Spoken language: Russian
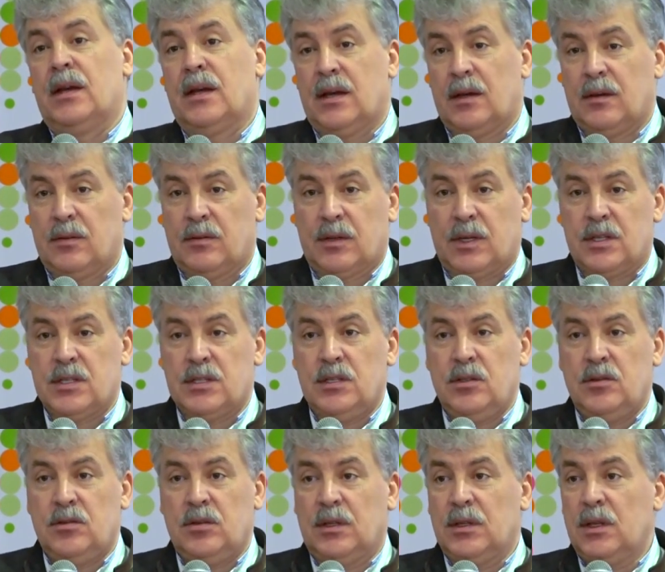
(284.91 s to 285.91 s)
а, в
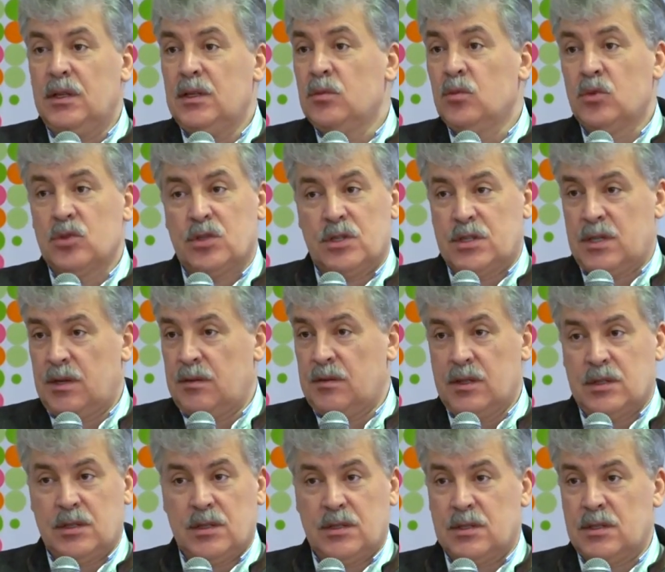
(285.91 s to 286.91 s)
Россию, она не может
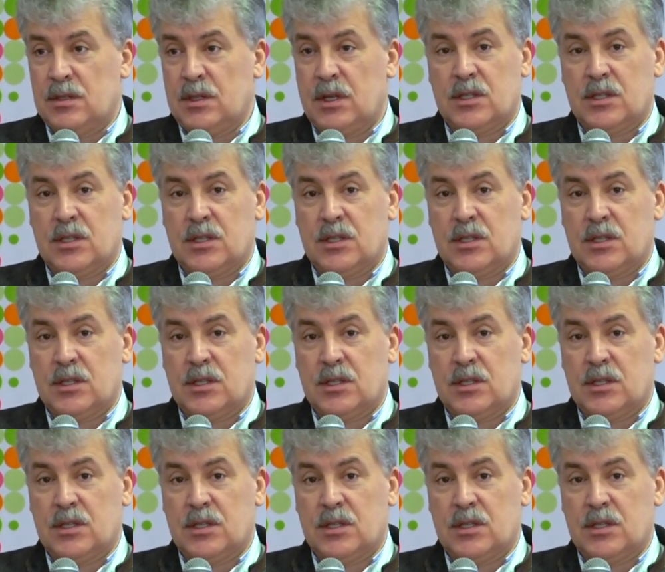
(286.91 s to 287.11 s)
сравниться с